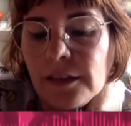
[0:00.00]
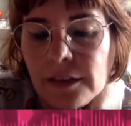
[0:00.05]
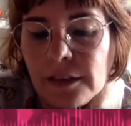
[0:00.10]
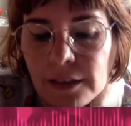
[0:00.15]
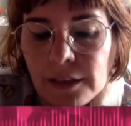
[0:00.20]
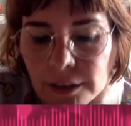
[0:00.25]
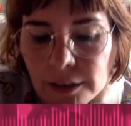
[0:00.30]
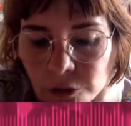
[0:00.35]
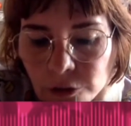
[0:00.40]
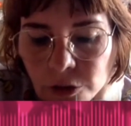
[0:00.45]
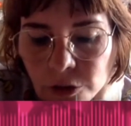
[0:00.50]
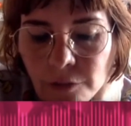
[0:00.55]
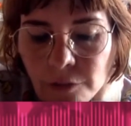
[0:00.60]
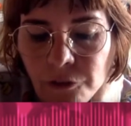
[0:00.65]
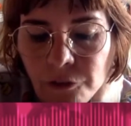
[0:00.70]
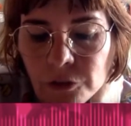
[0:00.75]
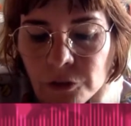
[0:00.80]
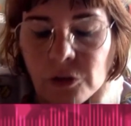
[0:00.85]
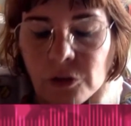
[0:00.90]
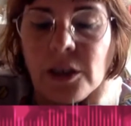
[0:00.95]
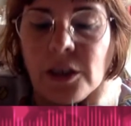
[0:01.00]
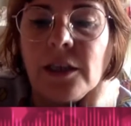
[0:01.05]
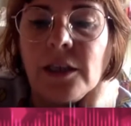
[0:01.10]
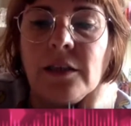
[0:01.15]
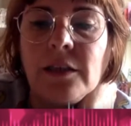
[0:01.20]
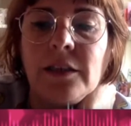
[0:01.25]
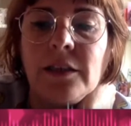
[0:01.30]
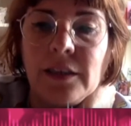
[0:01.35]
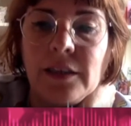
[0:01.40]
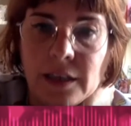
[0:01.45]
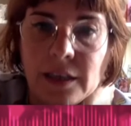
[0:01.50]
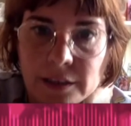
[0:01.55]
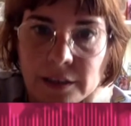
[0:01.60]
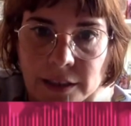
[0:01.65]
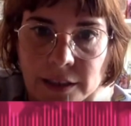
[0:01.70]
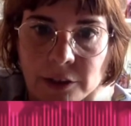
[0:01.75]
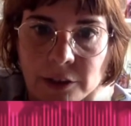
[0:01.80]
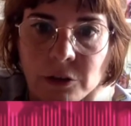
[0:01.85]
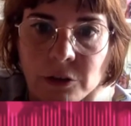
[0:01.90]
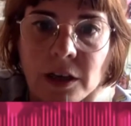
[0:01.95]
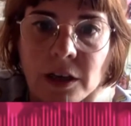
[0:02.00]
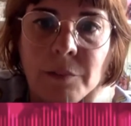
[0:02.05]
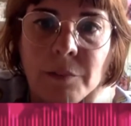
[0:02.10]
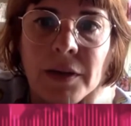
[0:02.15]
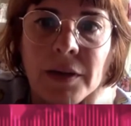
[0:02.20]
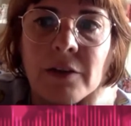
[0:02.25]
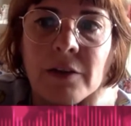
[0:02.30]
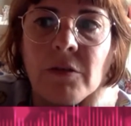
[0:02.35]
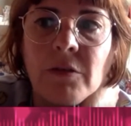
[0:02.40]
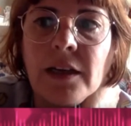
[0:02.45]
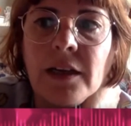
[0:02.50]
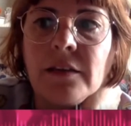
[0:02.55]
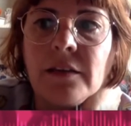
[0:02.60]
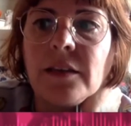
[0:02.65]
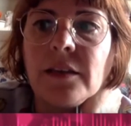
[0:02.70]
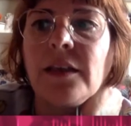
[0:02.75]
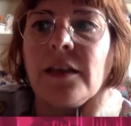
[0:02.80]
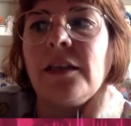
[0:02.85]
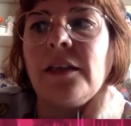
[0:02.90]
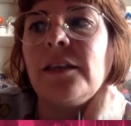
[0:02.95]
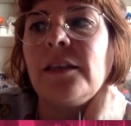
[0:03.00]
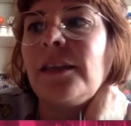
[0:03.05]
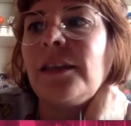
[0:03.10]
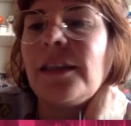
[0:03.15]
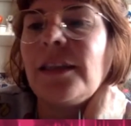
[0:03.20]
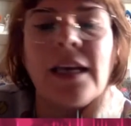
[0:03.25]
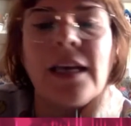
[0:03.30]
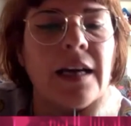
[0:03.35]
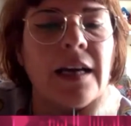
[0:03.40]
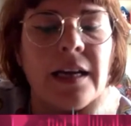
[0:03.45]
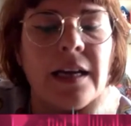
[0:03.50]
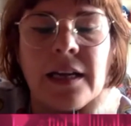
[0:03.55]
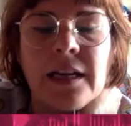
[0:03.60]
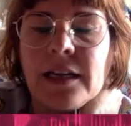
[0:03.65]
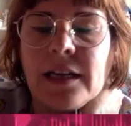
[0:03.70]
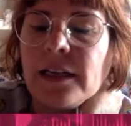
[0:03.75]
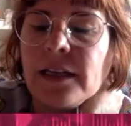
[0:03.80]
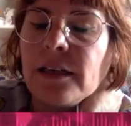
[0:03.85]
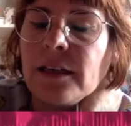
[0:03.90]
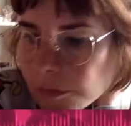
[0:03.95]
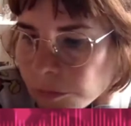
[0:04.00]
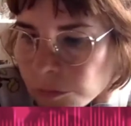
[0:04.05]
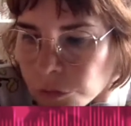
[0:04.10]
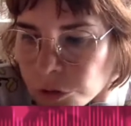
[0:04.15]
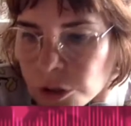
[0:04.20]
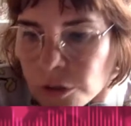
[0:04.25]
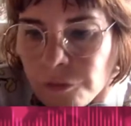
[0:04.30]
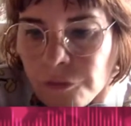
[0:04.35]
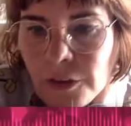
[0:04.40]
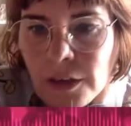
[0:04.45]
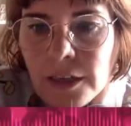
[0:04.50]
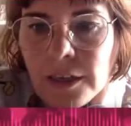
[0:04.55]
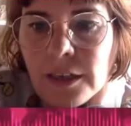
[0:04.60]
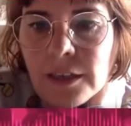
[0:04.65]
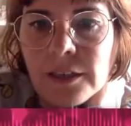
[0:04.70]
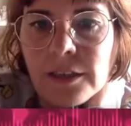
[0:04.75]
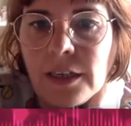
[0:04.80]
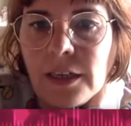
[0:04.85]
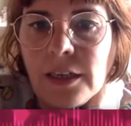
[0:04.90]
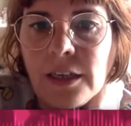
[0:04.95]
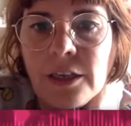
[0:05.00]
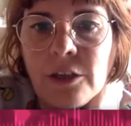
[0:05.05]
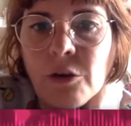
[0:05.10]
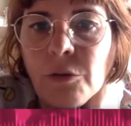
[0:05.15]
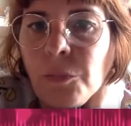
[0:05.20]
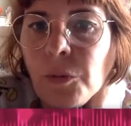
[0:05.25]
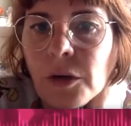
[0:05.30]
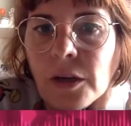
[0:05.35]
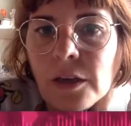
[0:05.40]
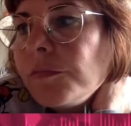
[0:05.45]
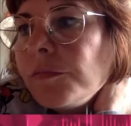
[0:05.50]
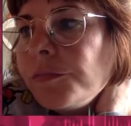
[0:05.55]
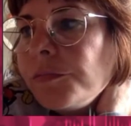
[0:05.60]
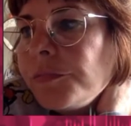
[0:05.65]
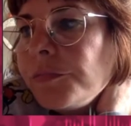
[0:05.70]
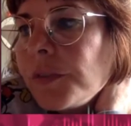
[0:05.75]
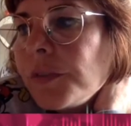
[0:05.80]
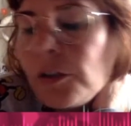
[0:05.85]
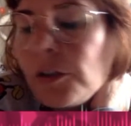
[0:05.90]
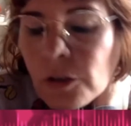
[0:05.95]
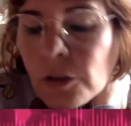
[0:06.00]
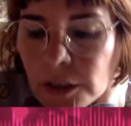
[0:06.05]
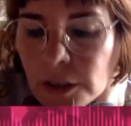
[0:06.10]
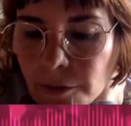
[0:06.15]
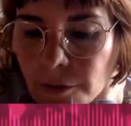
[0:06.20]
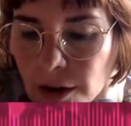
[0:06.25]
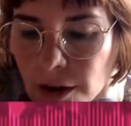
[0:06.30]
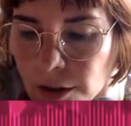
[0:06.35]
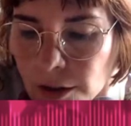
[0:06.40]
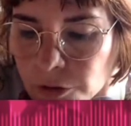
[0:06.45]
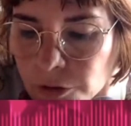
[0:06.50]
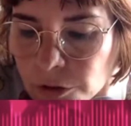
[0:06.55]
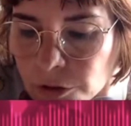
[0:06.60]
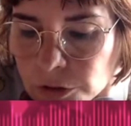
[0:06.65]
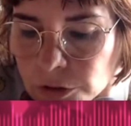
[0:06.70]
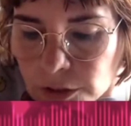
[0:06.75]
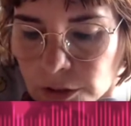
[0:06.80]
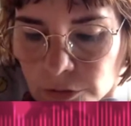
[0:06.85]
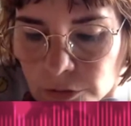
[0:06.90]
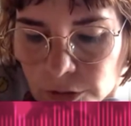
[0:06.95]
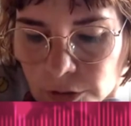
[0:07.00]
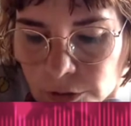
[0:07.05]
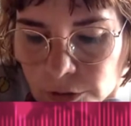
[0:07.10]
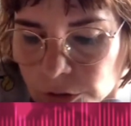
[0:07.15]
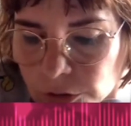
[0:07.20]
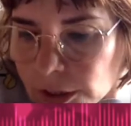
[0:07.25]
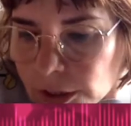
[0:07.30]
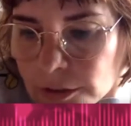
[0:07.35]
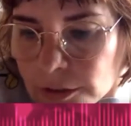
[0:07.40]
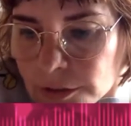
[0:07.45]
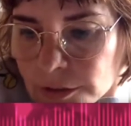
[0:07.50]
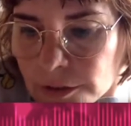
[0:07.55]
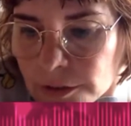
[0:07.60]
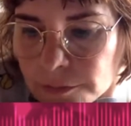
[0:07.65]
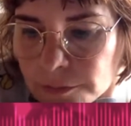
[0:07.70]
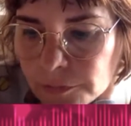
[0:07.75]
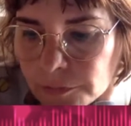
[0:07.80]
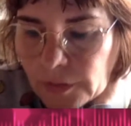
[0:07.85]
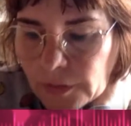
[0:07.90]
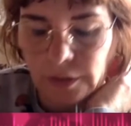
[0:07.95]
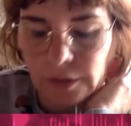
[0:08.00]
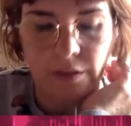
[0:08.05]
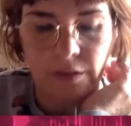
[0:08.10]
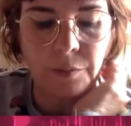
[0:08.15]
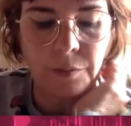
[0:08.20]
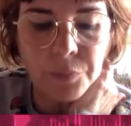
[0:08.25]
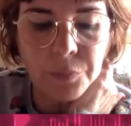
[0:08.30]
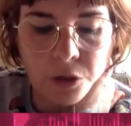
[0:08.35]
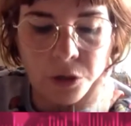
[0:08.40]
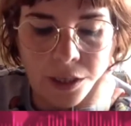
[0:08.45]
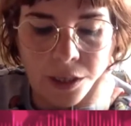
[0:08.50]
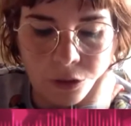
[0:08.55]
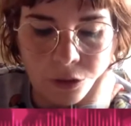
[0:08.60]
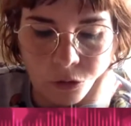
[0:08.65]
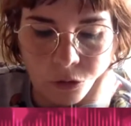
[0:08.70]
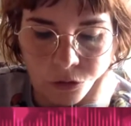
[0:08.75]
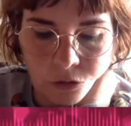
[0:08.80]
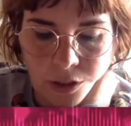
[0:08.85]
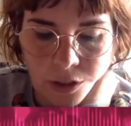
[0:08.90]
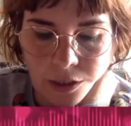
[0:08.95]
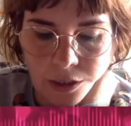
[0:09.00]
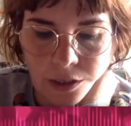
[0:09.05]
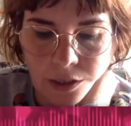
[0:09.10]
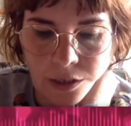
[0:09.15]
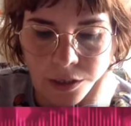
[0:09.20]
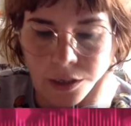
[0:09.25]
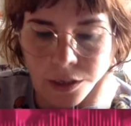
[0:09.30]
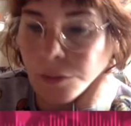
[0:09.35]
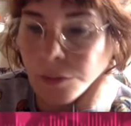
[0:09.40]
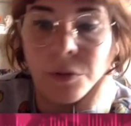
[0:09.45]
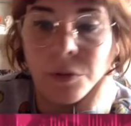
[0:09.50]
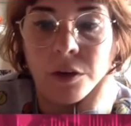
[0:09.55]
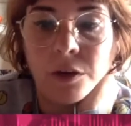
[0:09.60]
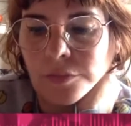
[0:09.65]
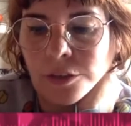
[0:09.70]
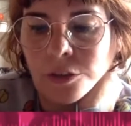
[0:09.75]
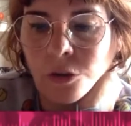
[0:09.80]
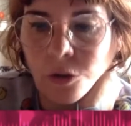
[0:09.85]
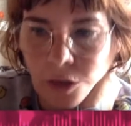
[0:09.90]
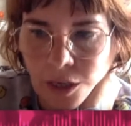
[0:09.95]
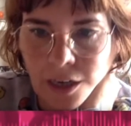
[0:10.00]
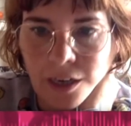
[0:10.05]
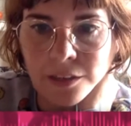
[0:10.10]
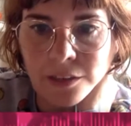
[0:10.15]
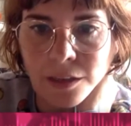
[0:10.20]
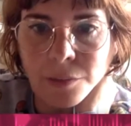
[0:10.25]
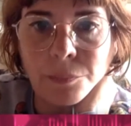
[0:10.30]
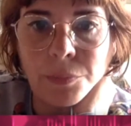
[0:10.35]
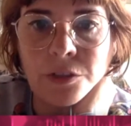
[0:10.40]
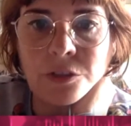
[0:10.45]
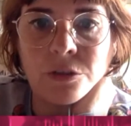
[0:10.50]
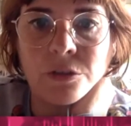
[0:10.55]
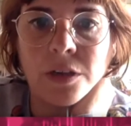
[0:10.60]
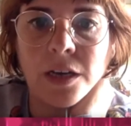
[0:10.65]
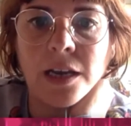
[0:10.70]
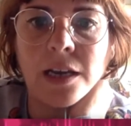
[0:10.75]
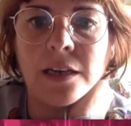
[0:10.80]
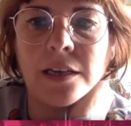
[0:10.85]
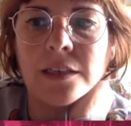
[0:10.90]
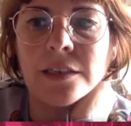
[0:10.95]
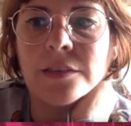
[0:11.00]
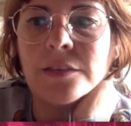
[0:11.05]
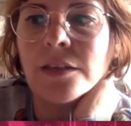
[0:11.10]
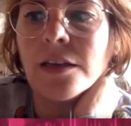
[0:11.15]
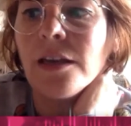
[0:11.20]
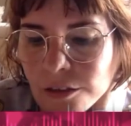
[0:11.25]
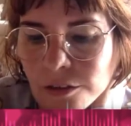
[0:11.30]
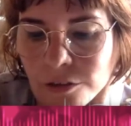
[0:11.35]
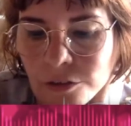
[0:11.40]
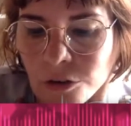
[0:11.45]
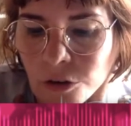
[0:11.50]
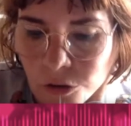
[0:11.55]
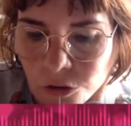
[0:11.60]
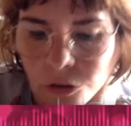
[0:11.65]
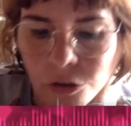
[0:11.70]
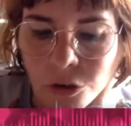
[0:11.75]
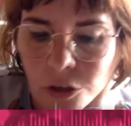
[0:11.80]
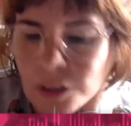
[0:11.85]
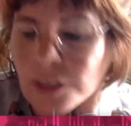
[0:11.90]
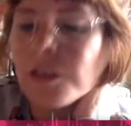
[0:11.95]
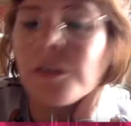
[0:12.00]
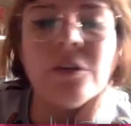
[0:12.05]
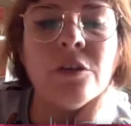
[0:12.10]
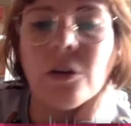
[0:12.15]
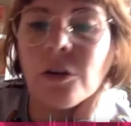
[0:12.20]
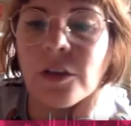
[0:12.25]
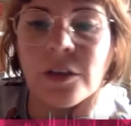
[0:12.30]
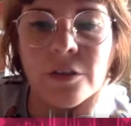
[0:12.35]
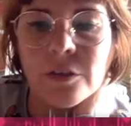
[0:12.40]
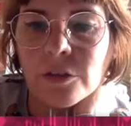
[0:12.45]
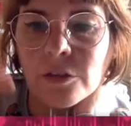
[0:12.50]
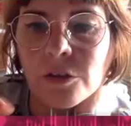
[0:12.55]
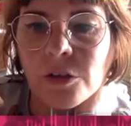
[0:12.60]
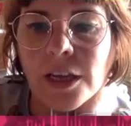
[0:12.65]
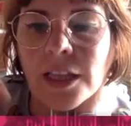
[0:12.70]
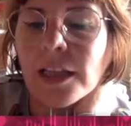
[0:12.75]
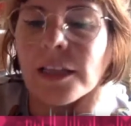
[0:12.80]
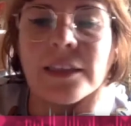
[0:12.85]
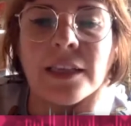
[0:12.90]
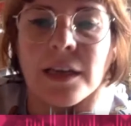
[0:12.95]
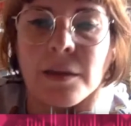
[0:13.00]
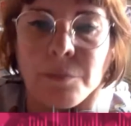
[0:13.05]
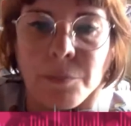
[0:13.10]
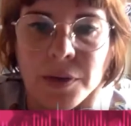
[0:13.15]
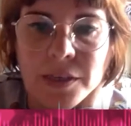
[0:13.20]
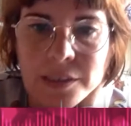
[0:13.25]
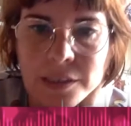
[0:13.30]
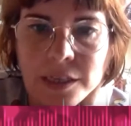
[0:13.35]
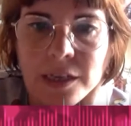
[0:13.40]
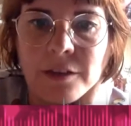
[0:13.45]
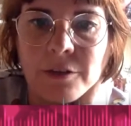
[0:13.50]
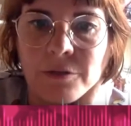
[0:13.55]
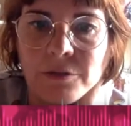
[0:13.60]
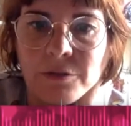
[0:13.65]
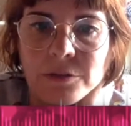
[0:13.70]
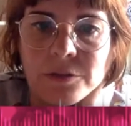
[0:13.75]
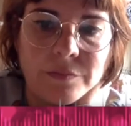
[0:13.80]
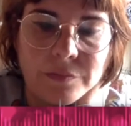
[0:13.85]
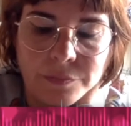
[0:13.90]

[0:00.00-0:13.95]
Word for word: director de foto y el, director de la película eh, tengan mucho feeling entre ellos, porque mm, yo he trabajado en, en otros proyectos que, bueno, no eran tan personales, no, no, no, no queda tan empastado.